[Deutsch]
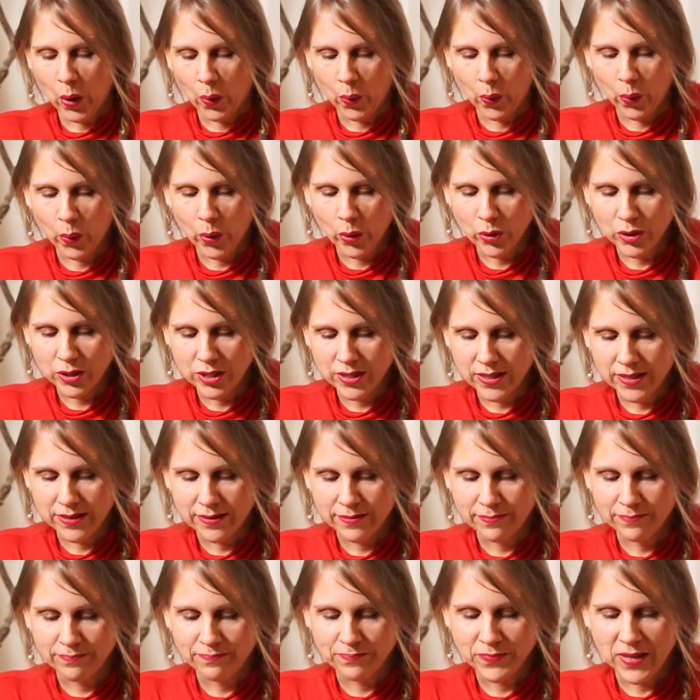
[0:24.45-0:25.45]
Und
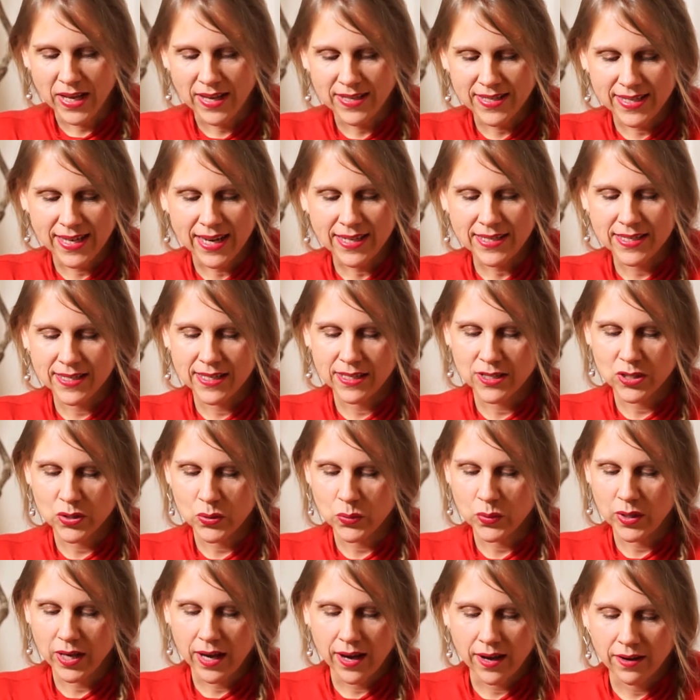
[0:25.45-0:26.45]
ähm, er sagte
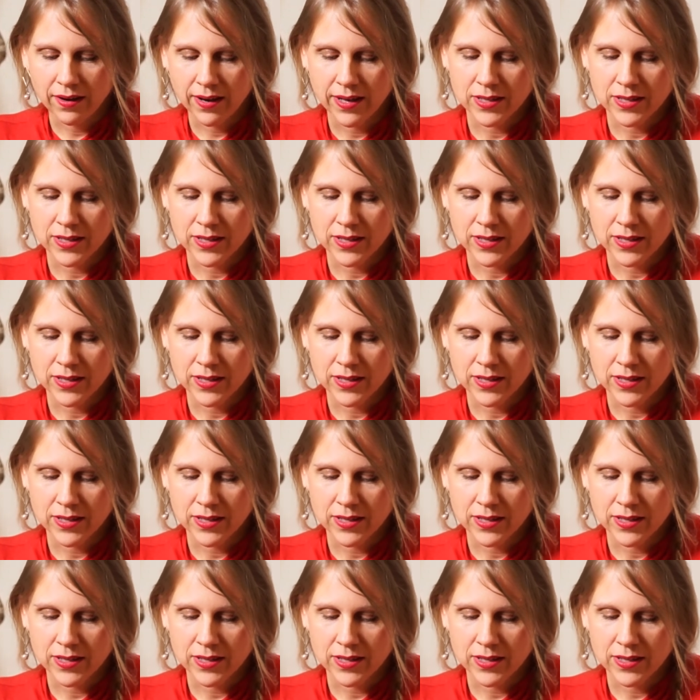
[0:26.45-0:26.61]
dazu, ja,